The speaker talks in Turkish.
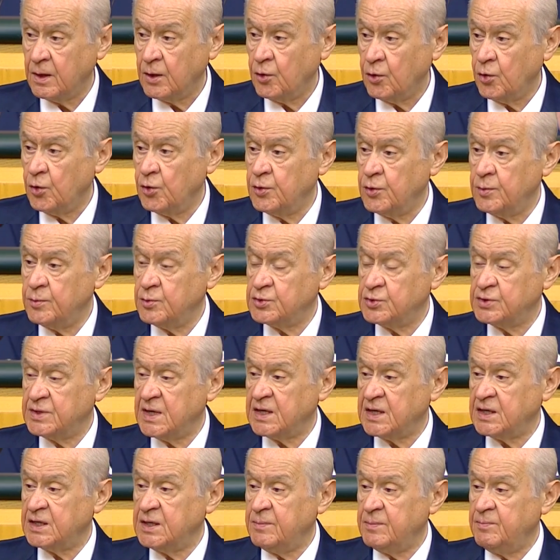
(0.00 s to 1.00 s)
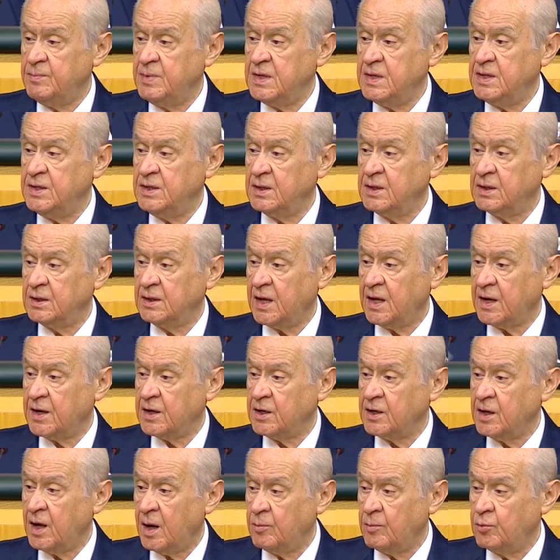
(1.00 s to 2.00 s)
önümüzdeki bin
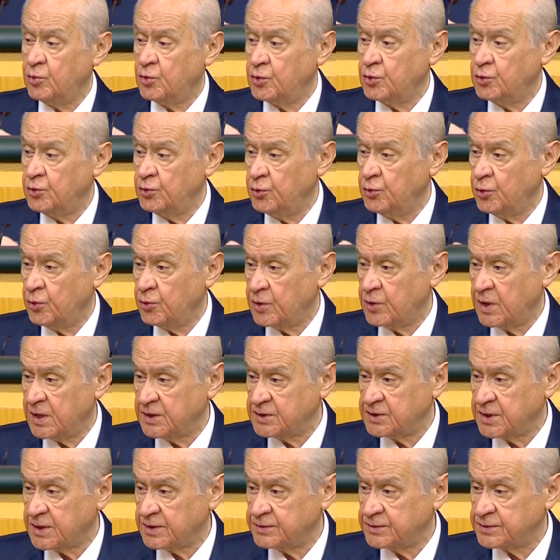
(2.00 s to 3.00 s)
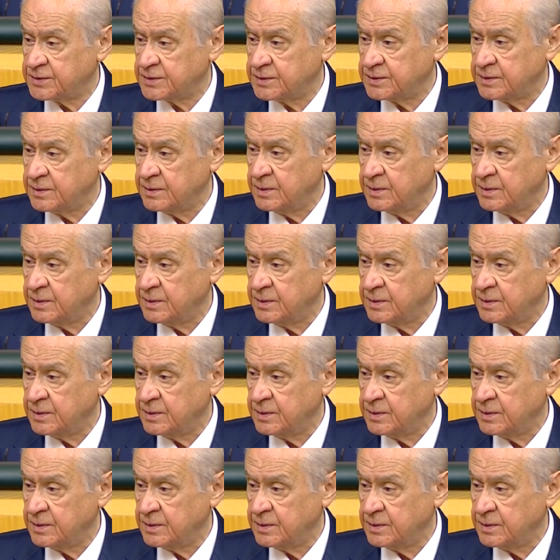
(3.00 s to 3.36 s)
yılların hamurunu yoğuracaktır.